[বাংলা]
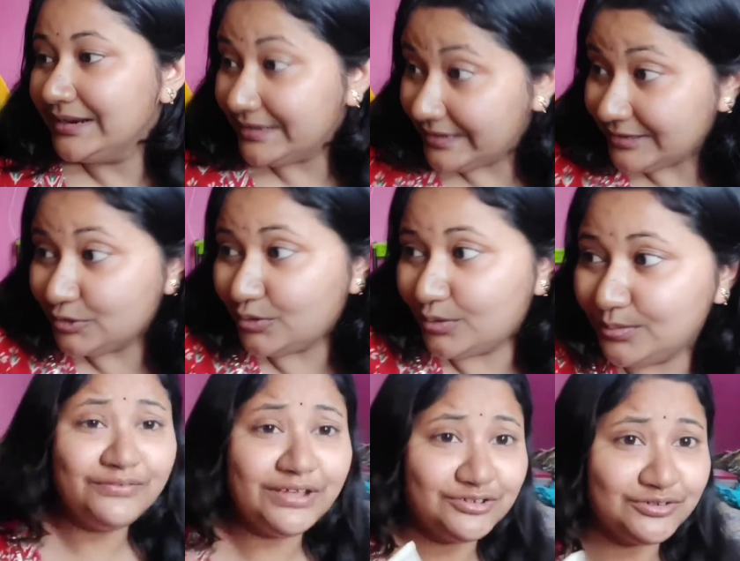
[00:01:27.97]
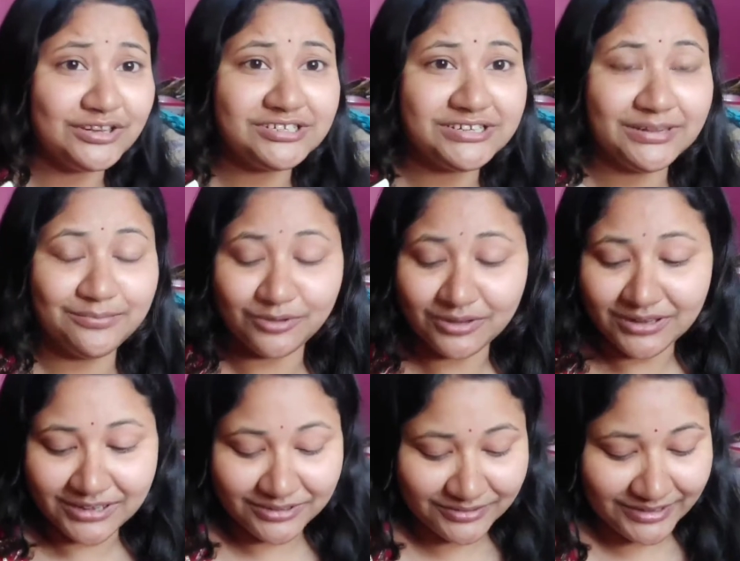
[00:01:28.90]
ক্লিন করবো ফেস ওয়াশ নেব
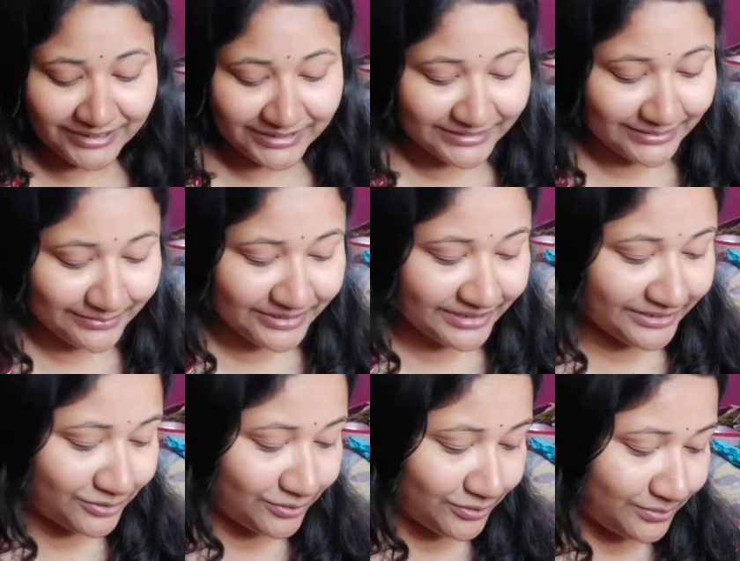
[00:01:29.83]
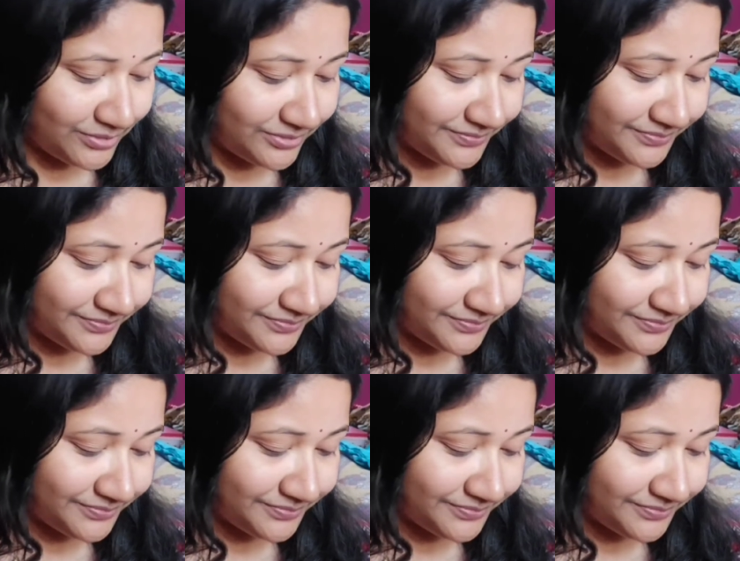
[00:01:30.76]
তো এটা দিয়ে আমি ক্লিন করব